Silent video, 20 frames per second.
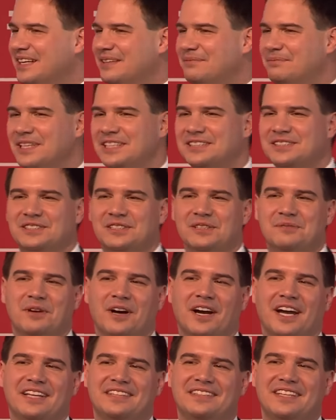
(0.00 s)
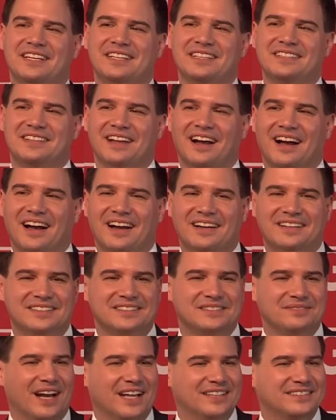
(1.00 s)
bis zum heutigen Tag,
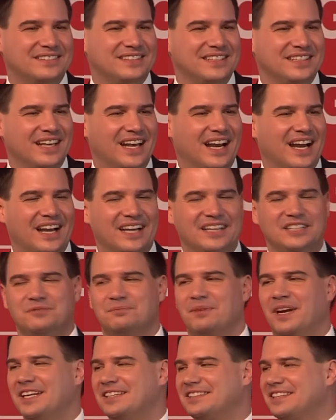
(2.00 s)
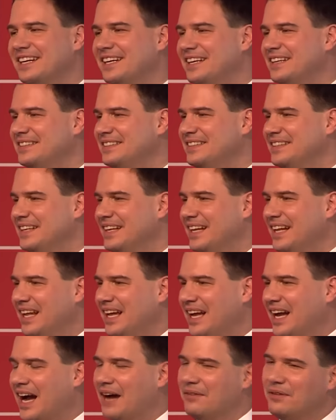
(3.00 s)
20 Jahre später.
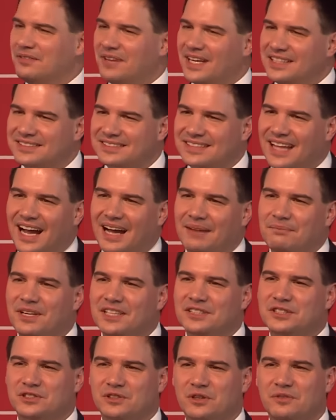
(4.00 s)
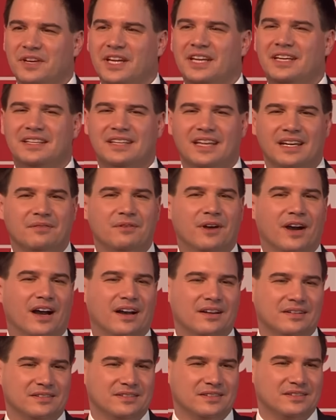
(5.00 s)
Aber was damals so wichtig
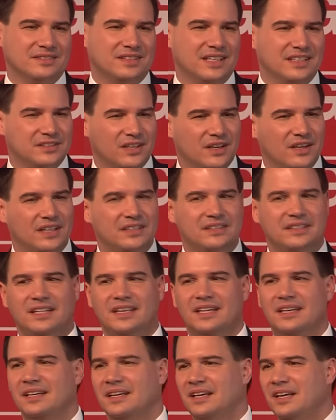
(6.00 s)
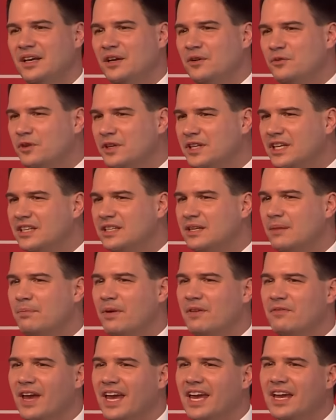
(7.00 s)
war und das heute für diese
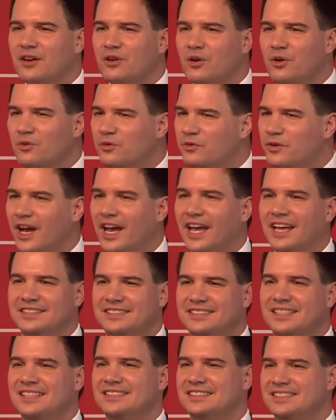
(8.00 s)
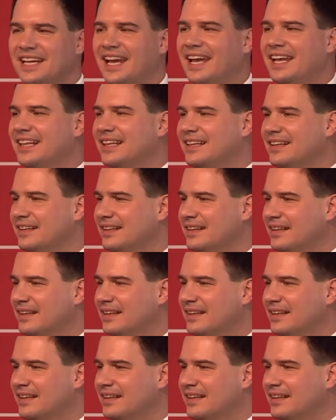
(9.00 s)
Bewegung für essentiell,